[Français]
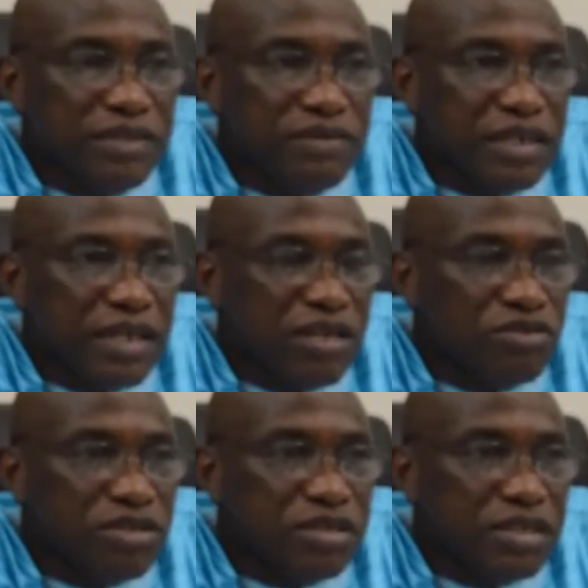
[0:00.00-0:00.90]
peut-être,
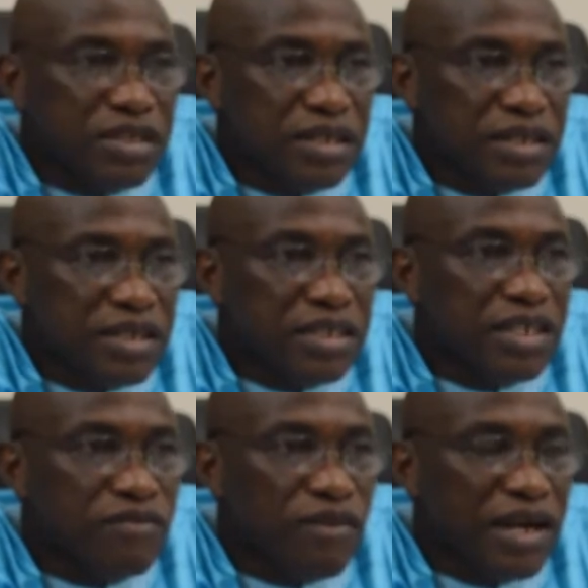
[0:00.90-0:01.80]
il
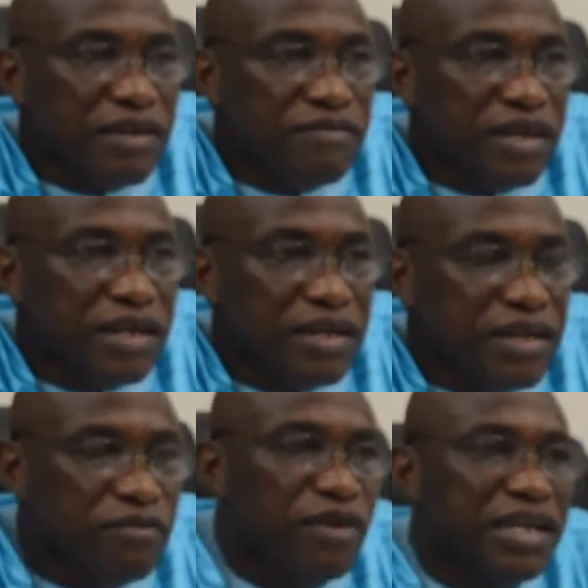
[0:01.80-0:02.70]
peut y avoir
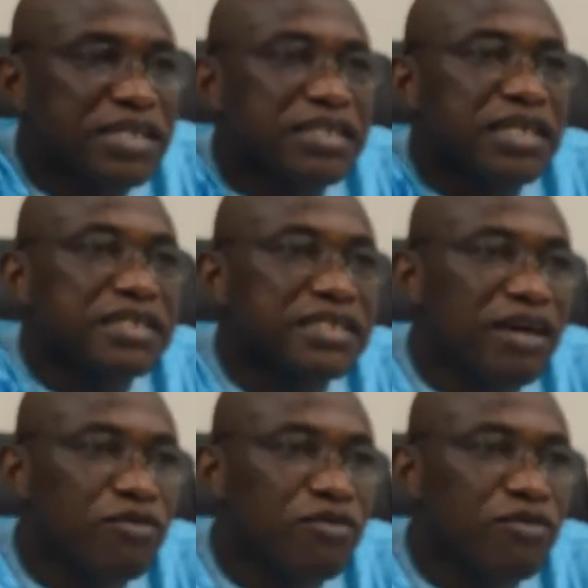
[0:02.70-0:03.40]
un problème de gants.